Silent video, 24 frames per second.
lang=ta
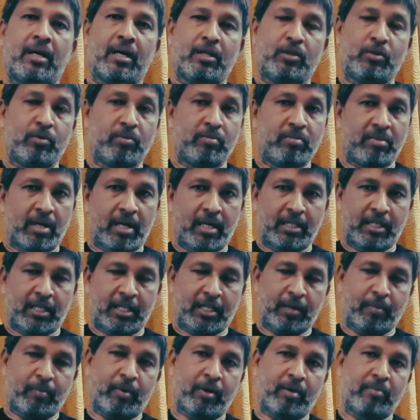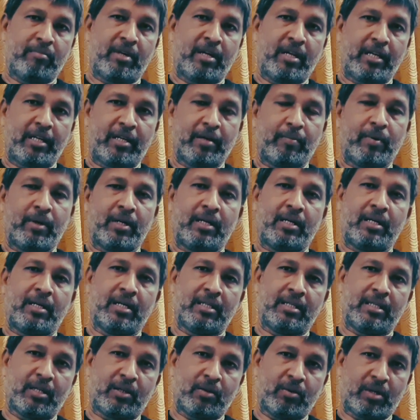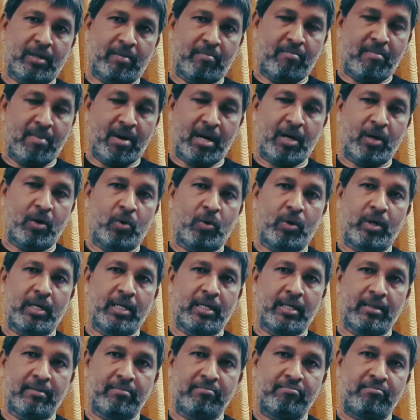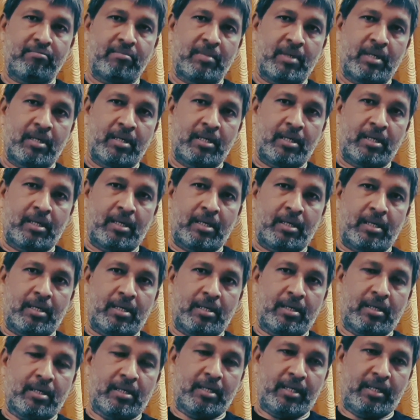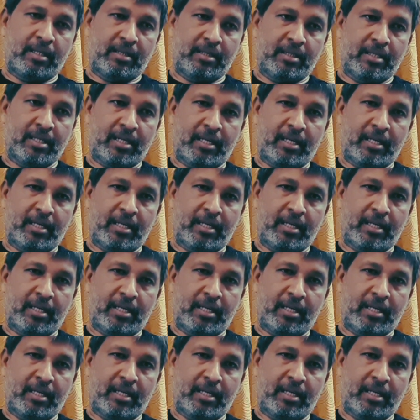அதுவும் அதற்கப்புறம் எரிக்கப்பட்ட தன்னோட மகளோட இந்த